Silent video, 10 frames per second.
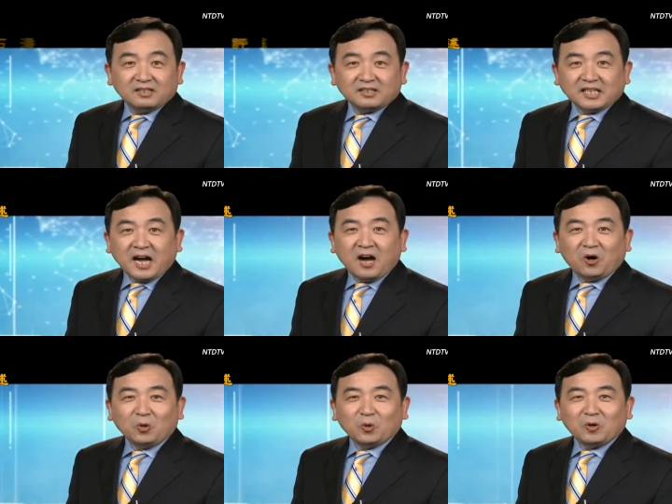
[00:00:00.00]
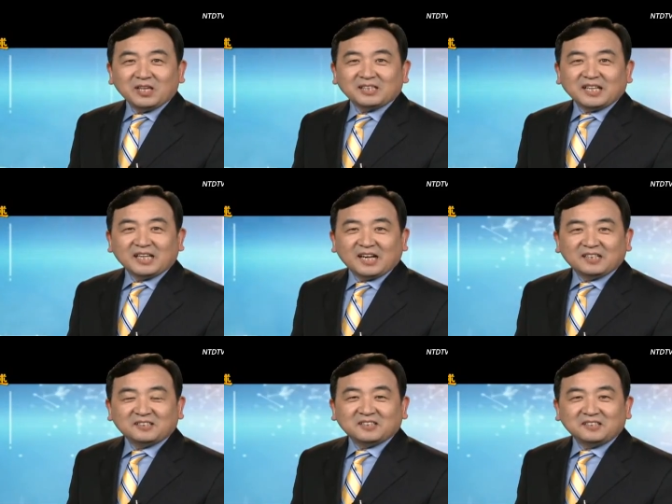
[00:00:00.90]
大家好，欢迎大家
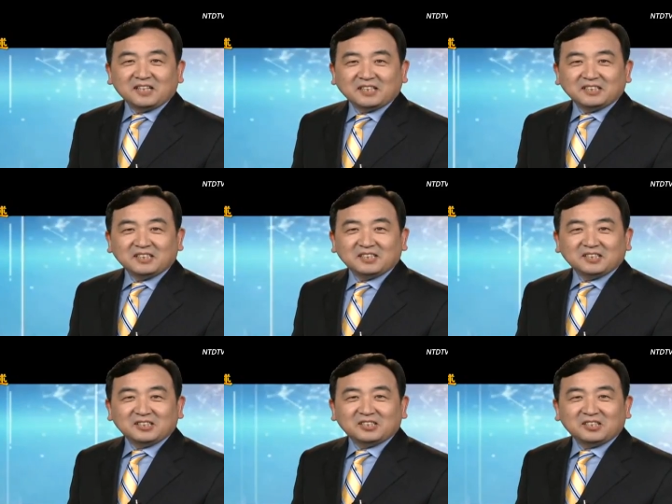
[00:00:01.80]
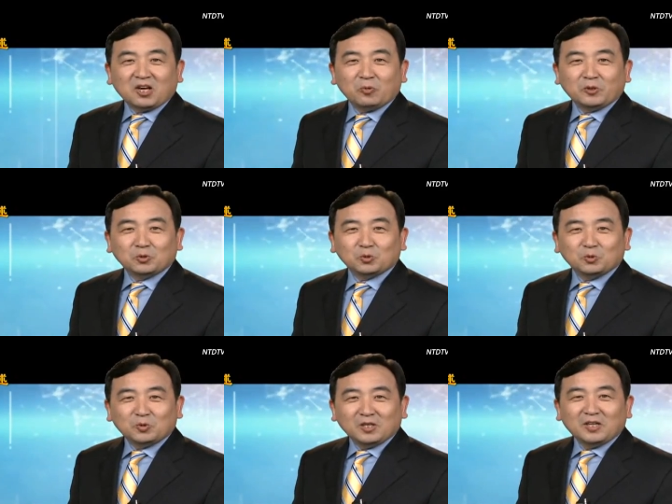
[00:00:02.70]
来到今日点击，石涛评述。
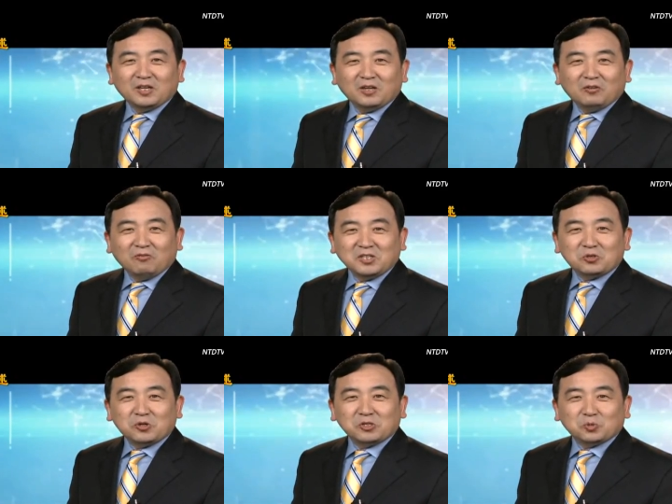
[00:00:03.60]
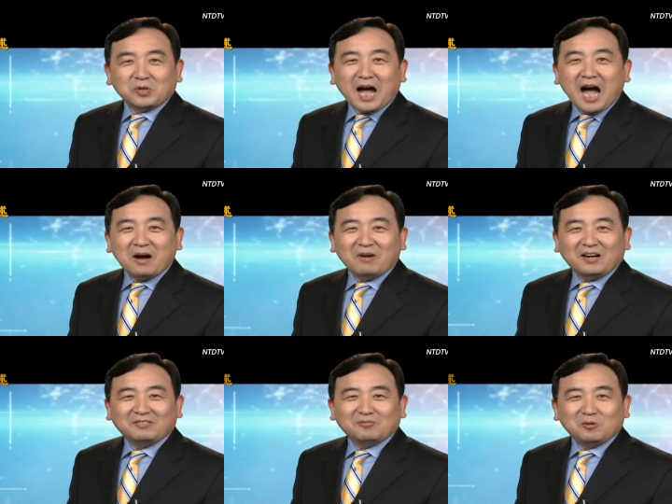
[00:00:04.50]
温水煮蛤蟆，
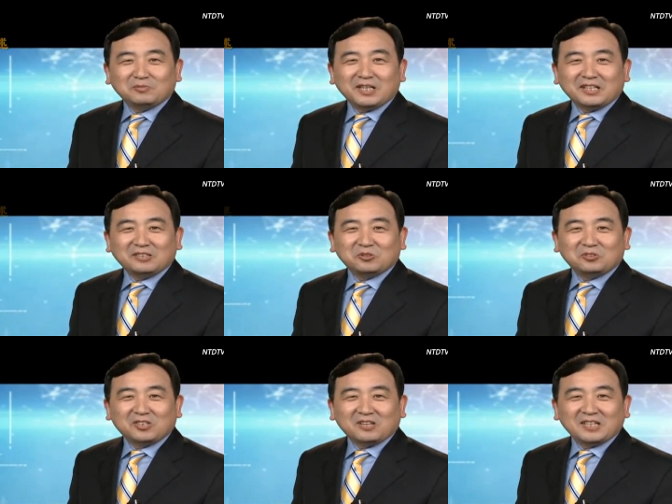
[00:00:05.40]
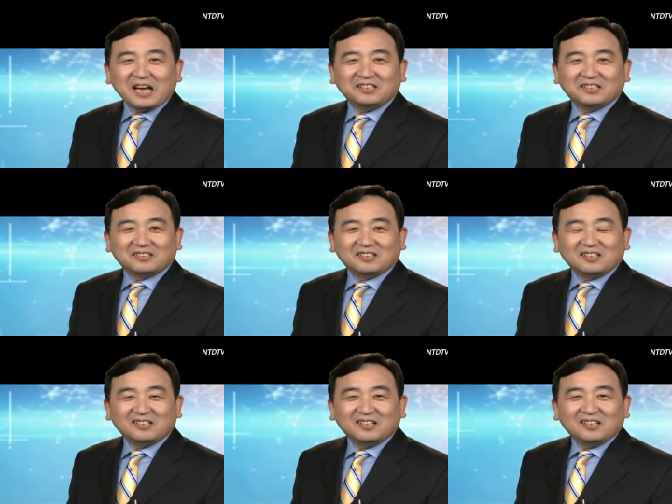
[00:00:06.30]
我们现在都知道啥意思了。
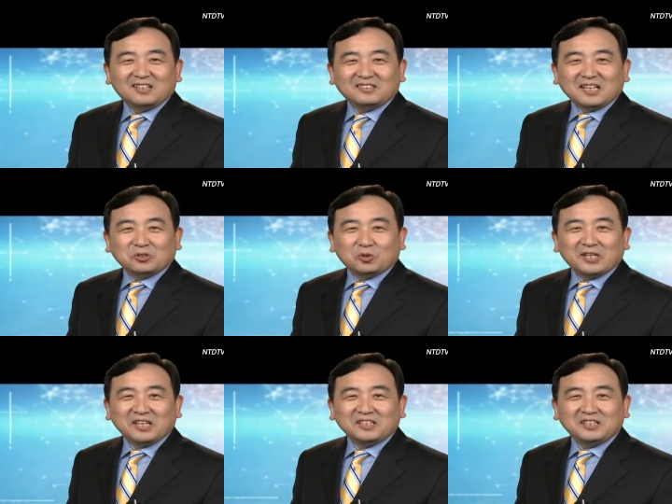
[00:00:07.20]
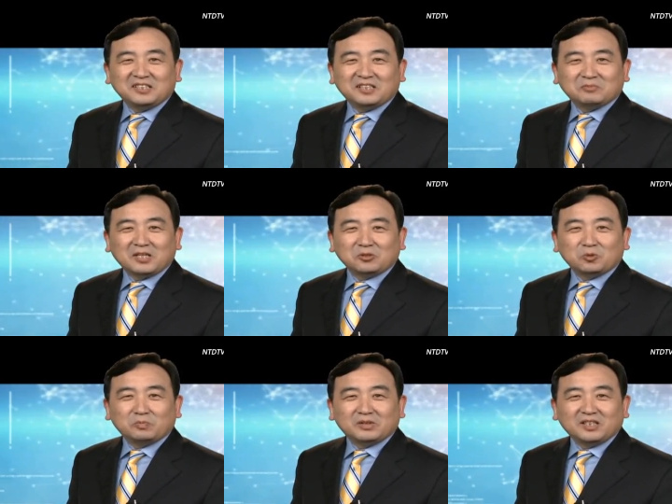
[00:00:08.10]
而在昨天一期节目当中，
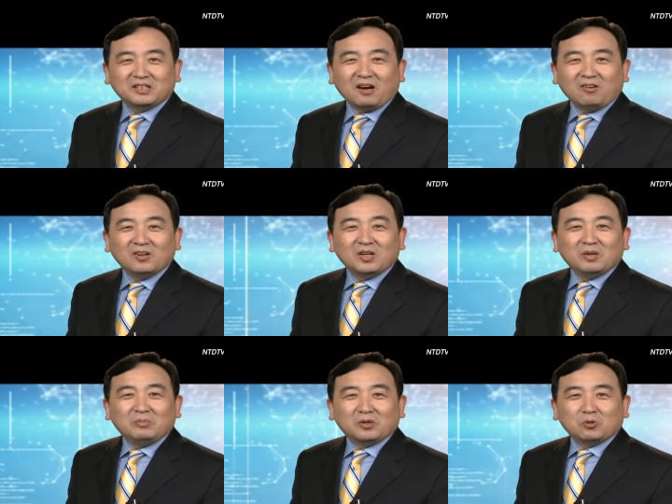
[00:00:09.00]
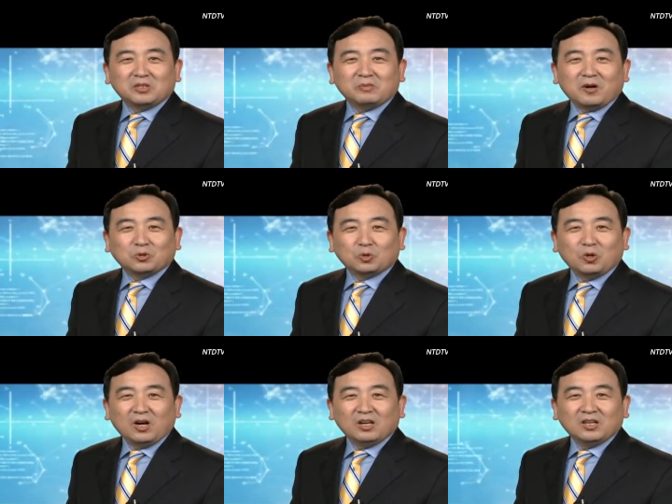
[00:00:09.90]
我们提到，《苹果日报》
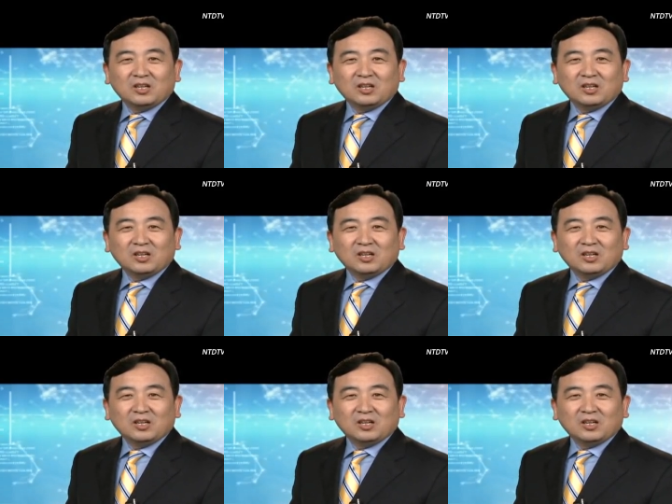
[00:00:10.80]
说，